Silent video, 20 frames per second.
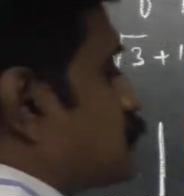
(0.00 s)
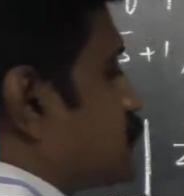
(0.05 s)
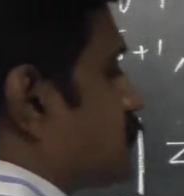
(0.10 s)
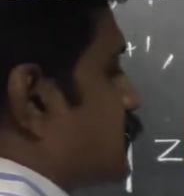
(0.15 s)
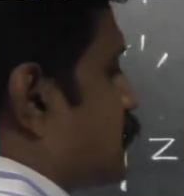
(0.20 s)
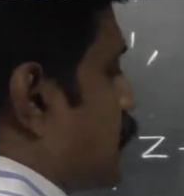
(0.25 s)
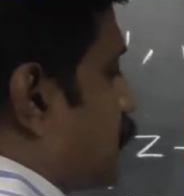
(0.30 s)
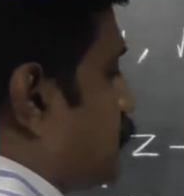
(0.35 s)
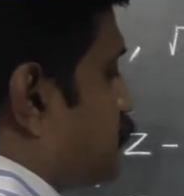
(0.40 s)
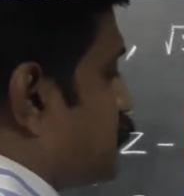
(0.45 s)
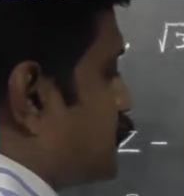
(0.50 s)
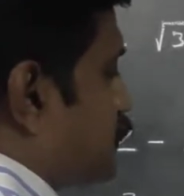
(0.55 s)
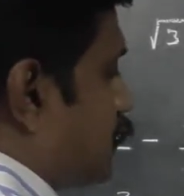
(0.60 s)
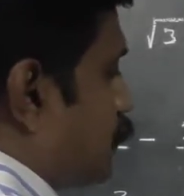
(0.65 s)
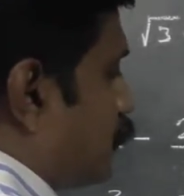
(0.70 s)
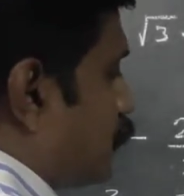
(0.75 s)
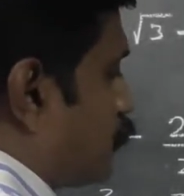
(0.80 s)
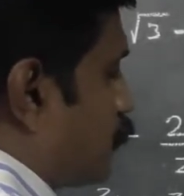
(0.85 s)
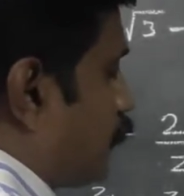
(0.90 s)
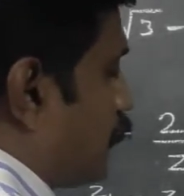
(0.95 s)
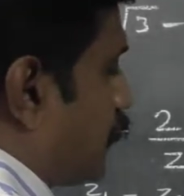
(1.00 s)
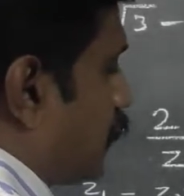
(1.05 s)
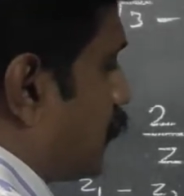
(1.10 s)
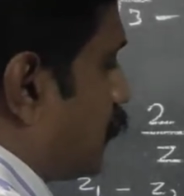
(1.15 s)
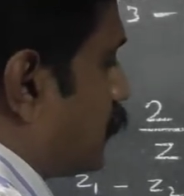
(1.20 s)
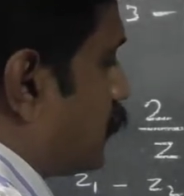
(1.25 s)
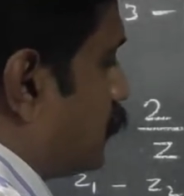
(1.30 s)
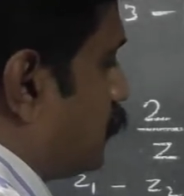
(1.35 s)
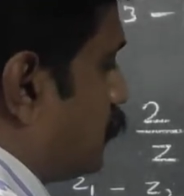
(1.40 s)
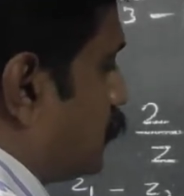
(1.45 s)
this is absolute
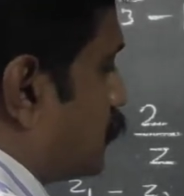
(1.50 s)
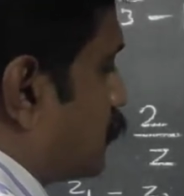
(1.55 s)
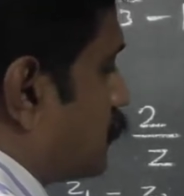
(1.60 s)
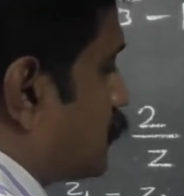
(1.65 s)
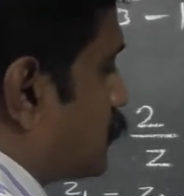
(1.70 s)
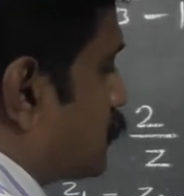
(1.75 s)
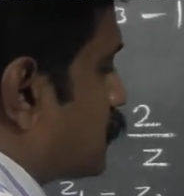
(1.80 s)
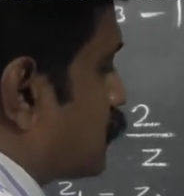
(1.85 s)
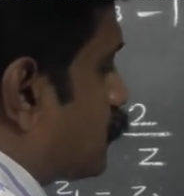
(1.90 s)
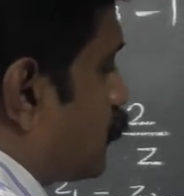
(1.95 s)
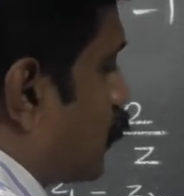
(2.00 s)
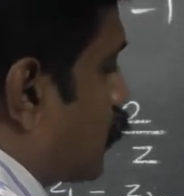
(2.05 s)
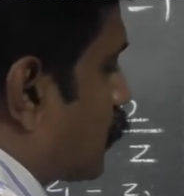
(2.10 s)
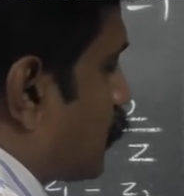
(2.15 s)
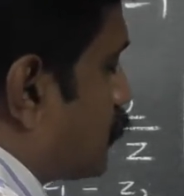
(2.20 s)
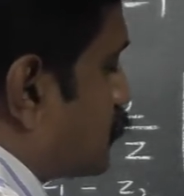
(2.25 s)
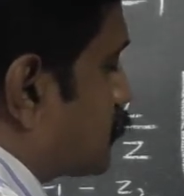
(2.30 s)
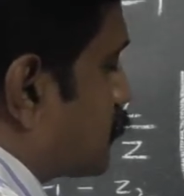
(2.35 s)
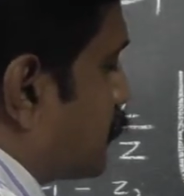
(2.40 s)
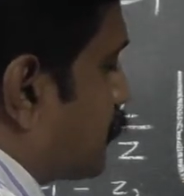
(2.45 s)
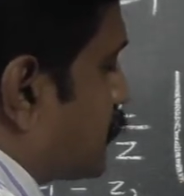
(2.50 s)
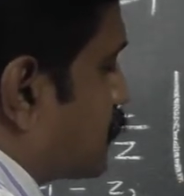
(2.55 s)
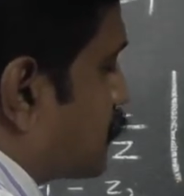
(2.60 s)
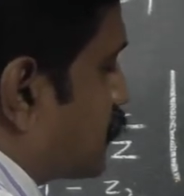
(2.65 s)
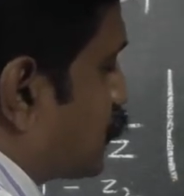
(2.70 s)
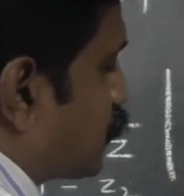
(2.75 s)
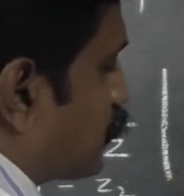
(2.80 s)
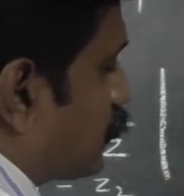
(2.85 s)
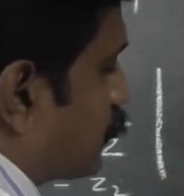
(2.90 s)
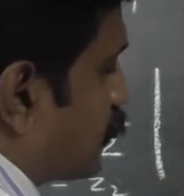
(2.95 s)
value this is modulus of
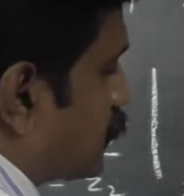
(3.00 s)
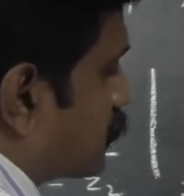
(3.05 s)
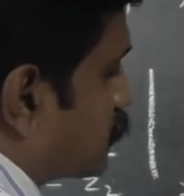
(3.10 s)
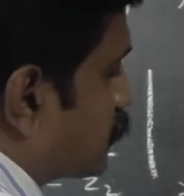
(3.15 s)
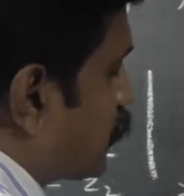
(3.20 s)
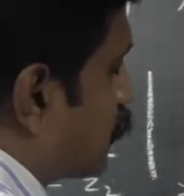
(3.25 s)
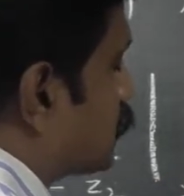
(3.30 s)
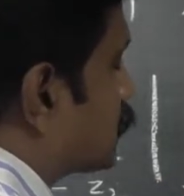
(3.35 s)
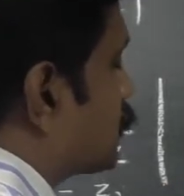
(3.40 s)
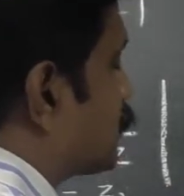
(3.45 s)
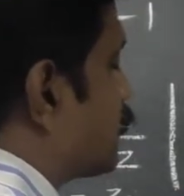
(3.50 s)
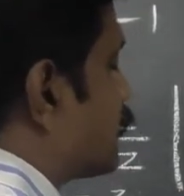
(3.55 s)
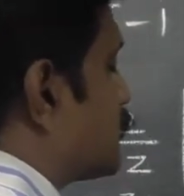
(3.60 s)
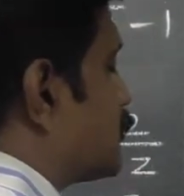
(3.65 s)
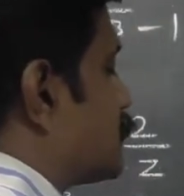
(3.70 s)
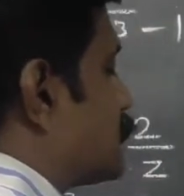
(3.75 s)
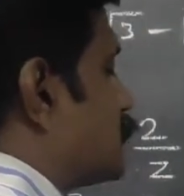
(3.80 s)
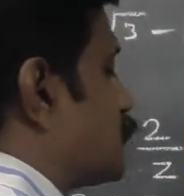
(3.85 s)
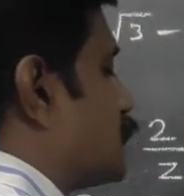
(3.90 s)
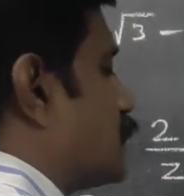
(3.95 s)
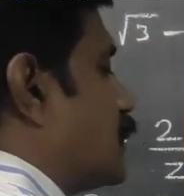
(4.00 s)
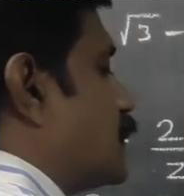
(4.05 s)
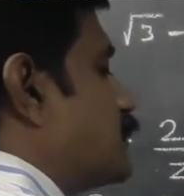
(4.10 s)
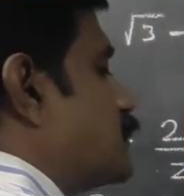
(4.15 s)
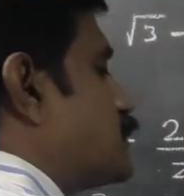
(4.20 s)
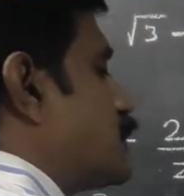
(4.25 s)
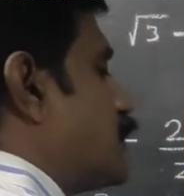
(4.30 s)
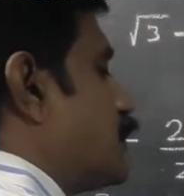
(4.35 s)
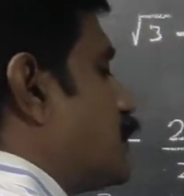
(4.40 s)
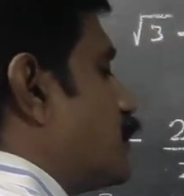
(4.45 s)
z1 minus modulus of z2
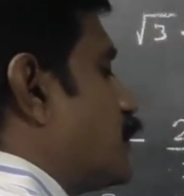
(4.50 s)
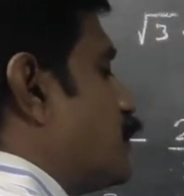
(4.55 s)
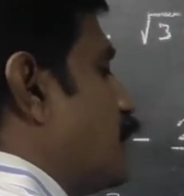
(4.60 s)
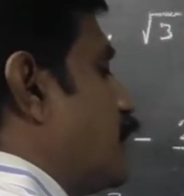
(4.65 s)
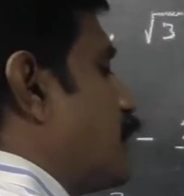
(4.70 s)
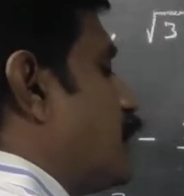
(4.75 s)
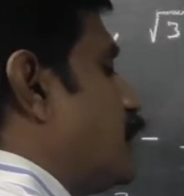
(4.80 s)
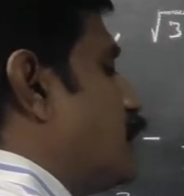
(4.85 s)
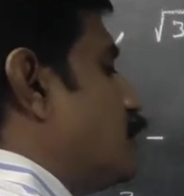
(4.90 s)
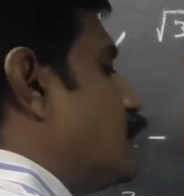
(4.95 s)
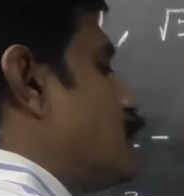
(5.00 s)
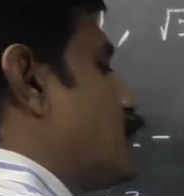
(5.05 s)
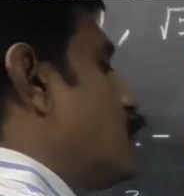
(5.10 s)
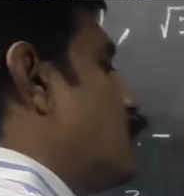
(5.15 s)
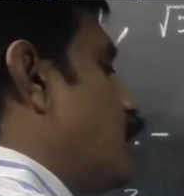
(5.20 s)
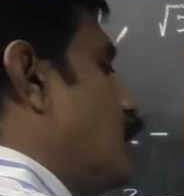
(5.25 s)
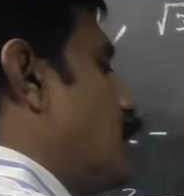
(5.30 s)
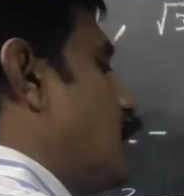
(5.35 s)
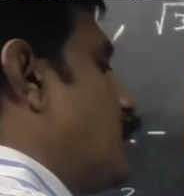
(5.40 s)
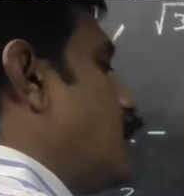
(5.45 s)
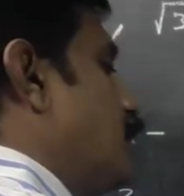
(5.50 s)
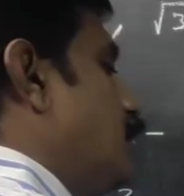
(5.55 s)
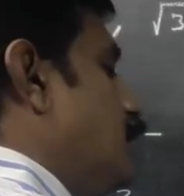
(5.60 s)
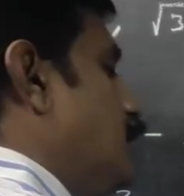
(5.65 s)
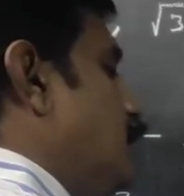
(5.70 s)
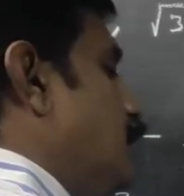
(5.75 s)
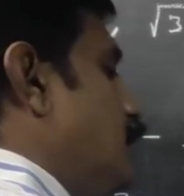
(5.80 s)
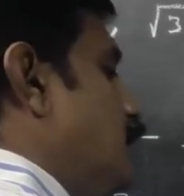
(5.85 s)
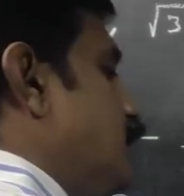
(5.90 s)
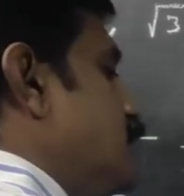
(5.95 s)
absolute value குள்ளார
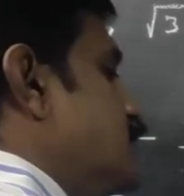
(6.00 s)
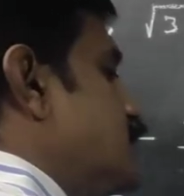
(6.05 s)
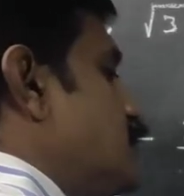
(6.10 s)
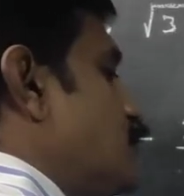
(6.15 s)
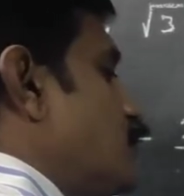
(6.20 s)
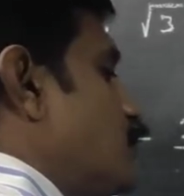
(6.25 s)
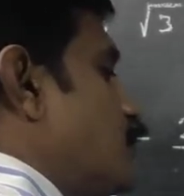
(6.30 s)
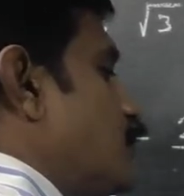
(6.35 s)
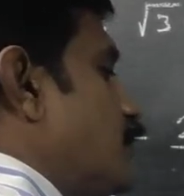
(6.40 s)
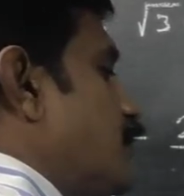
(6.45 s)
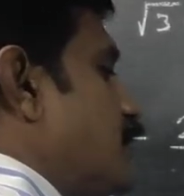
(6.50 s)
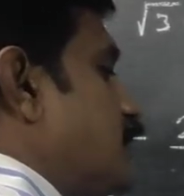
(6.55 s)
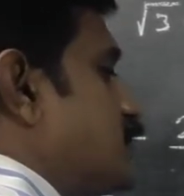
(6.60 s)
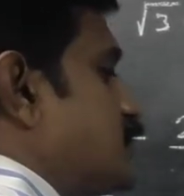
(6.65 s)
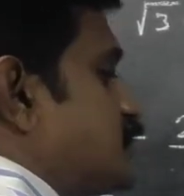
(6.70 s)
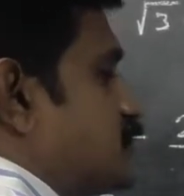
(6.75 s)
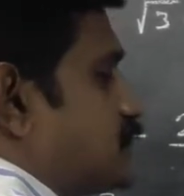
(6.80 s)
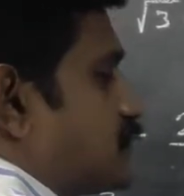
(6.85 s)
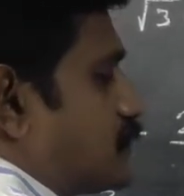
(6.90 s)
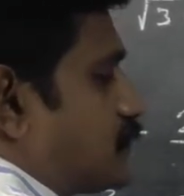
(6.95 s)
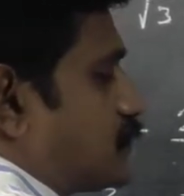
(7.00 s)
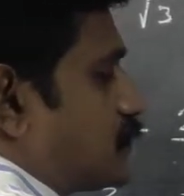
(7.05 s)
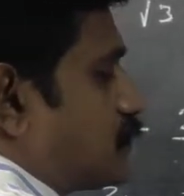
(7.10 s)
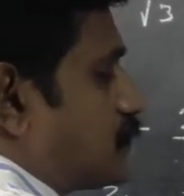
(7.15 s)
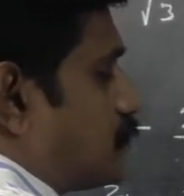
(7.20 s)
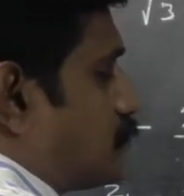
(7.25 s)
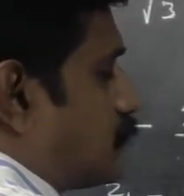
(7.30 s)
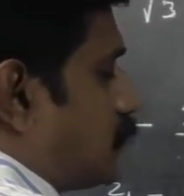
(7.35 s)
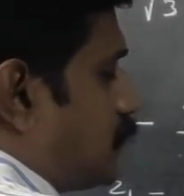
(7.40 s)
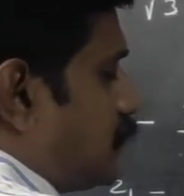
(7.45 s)
z1 minus z2
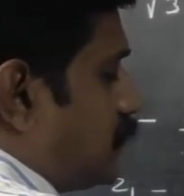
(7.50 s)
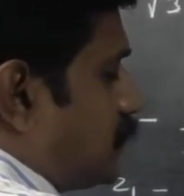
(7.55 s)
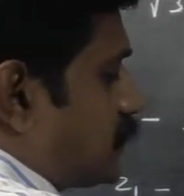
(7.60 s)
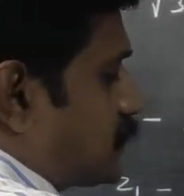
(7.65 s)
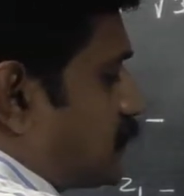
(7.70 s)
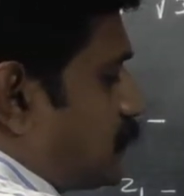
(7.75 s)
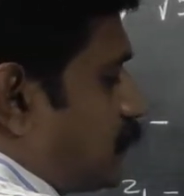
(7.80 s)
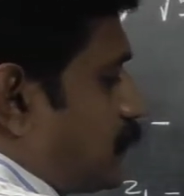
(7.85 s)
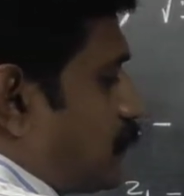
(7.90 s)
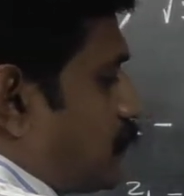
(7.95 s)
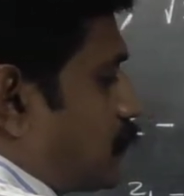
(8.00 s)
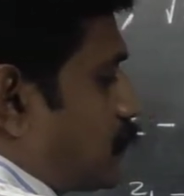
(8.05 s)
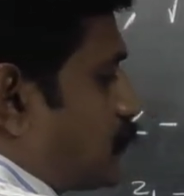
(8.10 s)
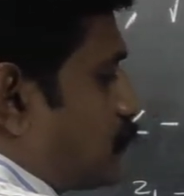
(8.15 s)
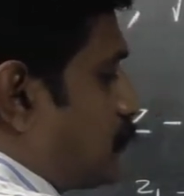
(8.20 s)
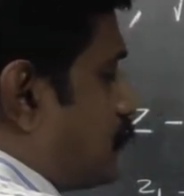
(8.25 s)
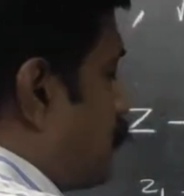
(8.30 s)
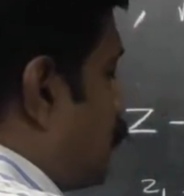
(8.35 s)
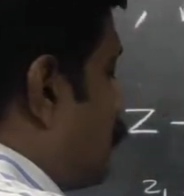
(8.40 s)
இந்த symbol வரும்